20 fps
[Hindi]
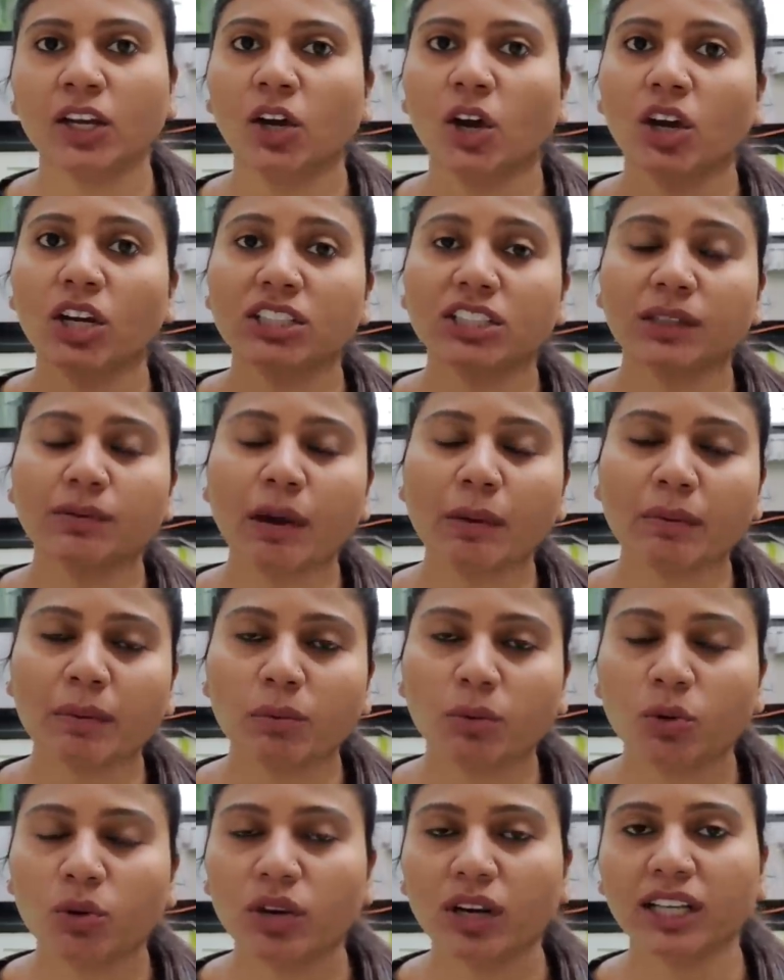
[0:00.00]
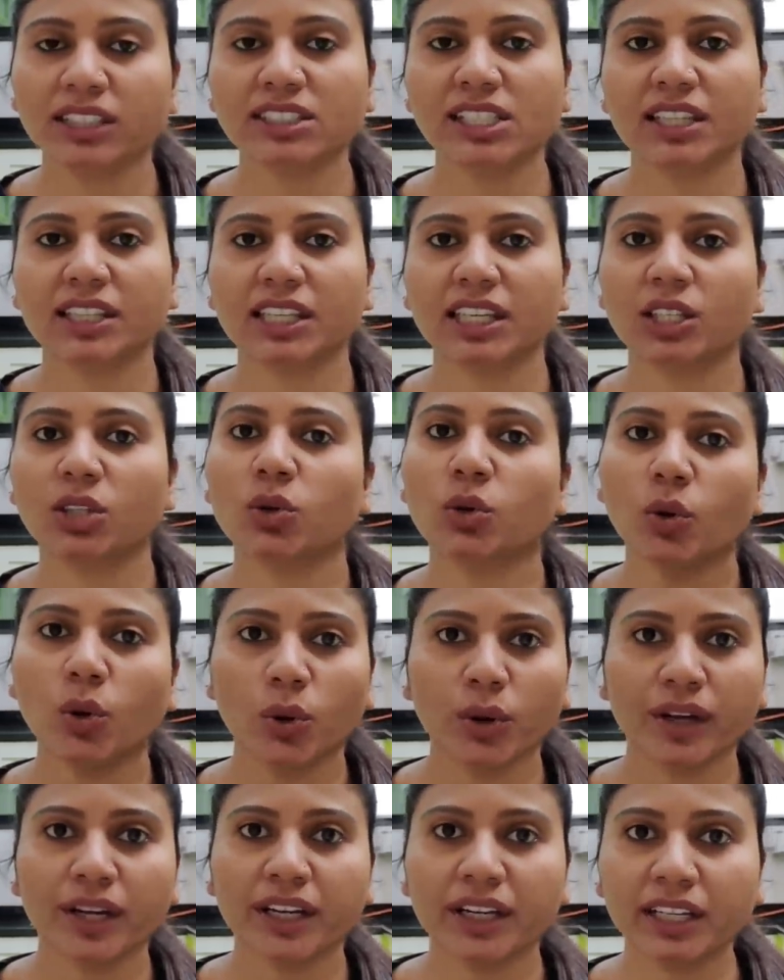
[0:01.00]
और जब हमें भूख लग जाती है तो
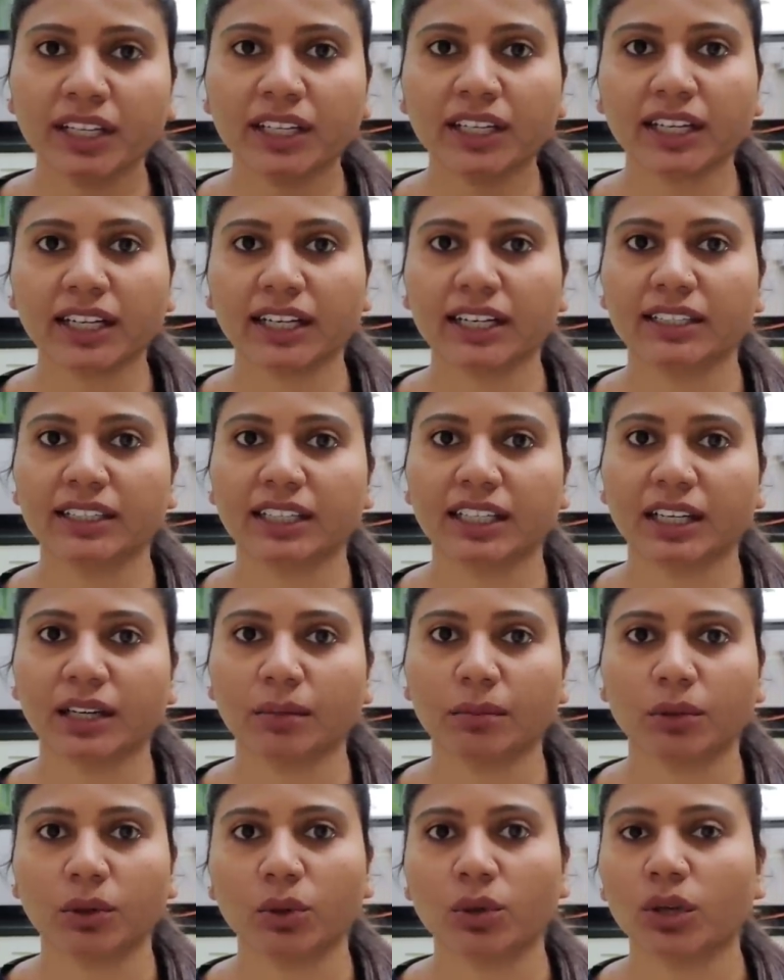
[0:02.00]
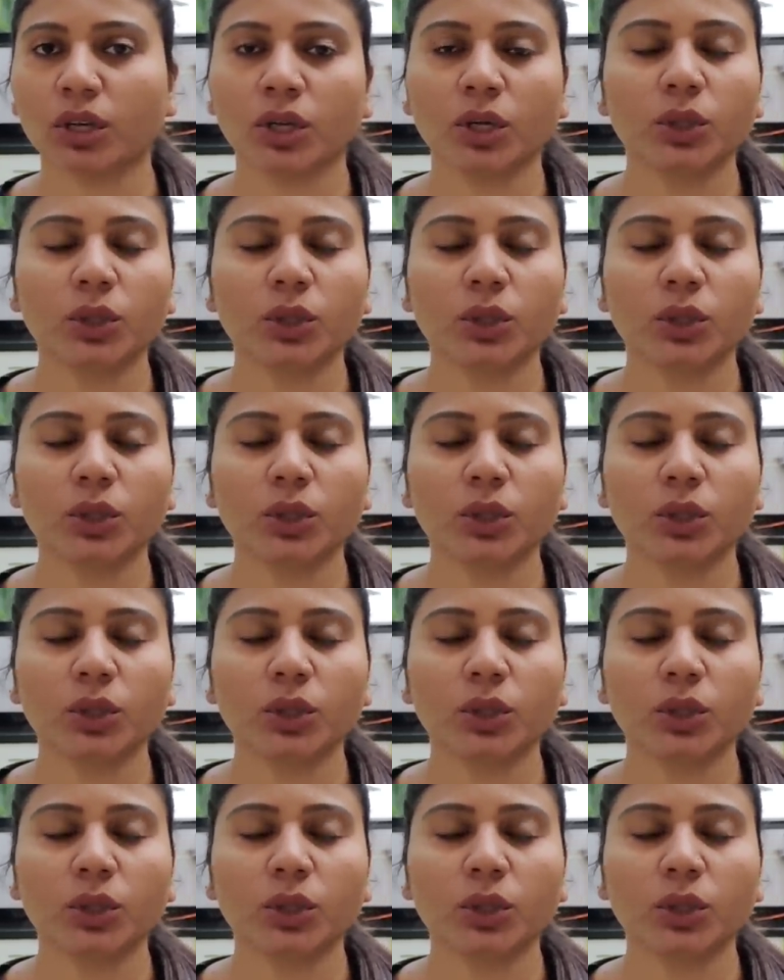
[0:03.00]
ओवर ईटिंग कर लेते हैं हम लोग